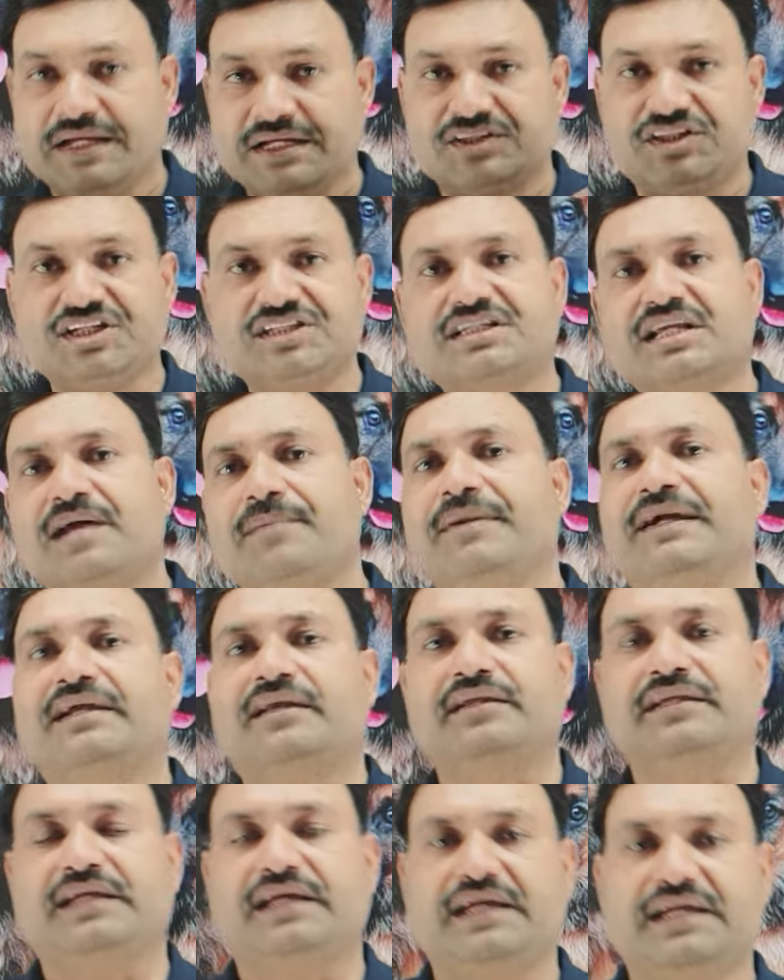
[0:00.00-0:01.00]
तीसरा मैटर
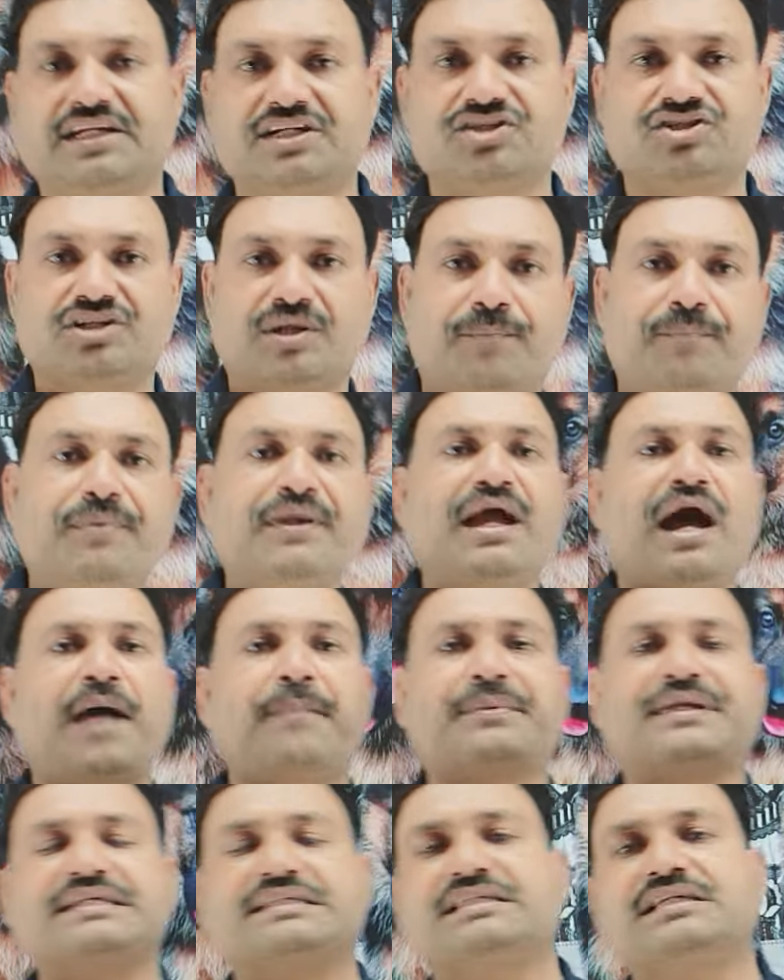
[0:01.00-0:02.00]
यह है कि जब भी
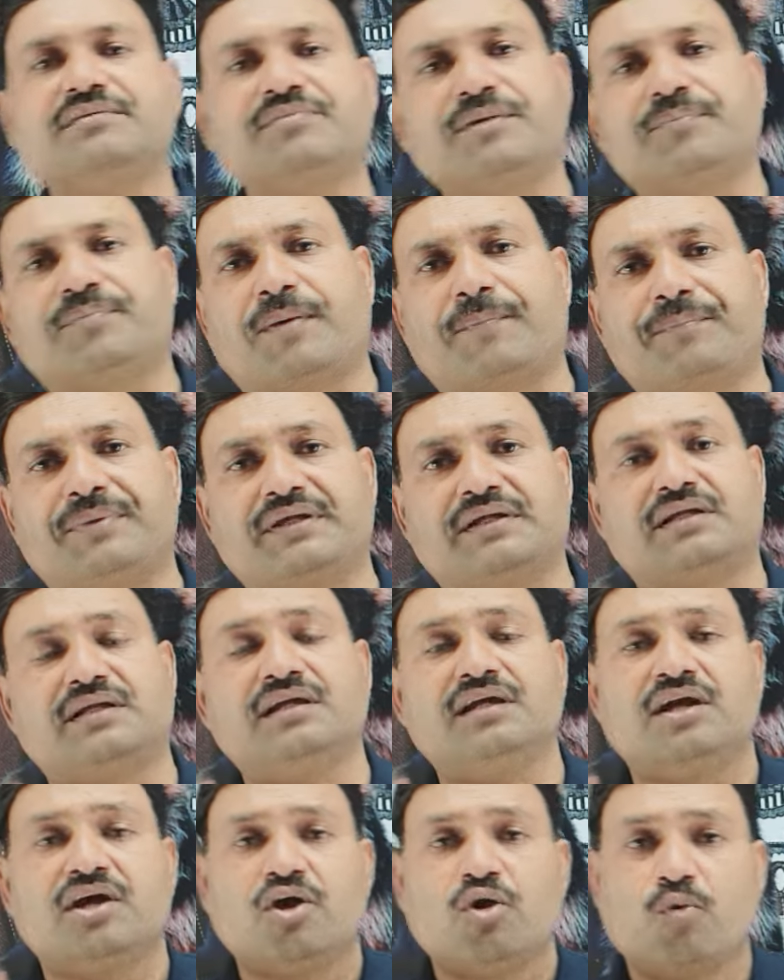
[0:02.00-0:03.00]
आप किसी भी पप्पी
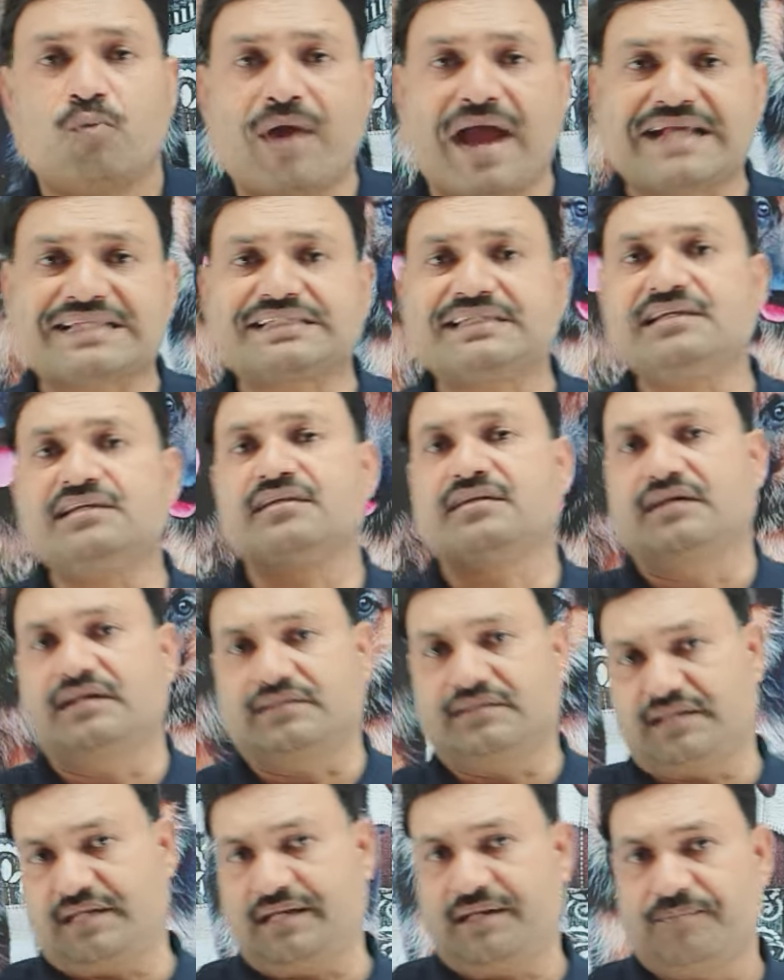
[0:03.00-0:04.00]
की वैक्सीन
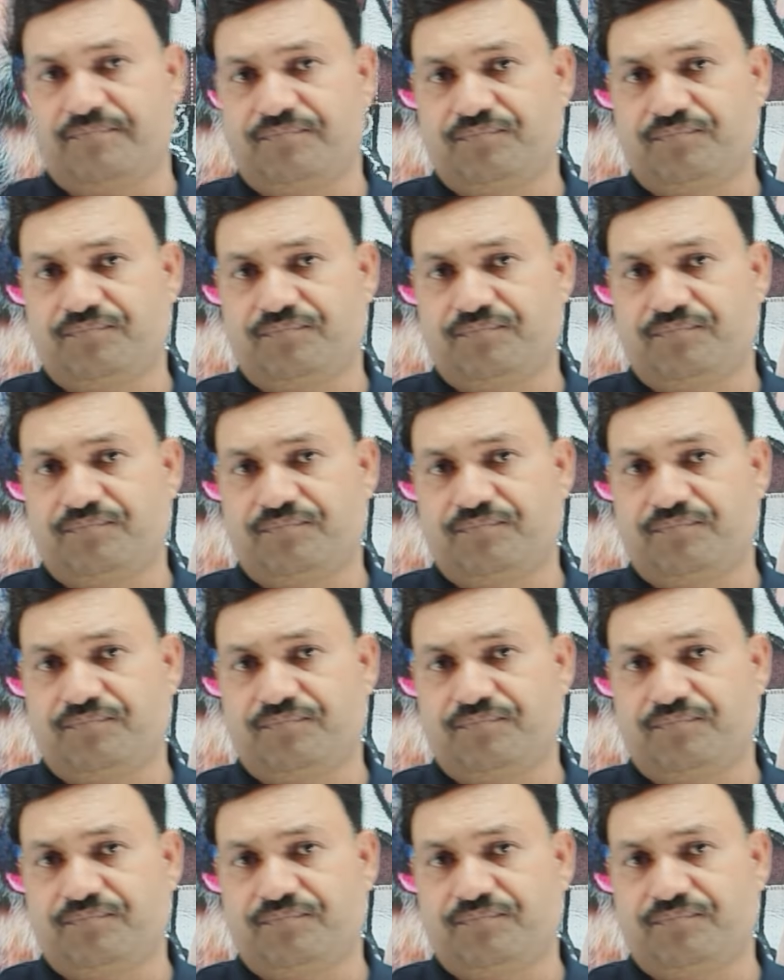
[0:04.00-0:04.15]
करते हैं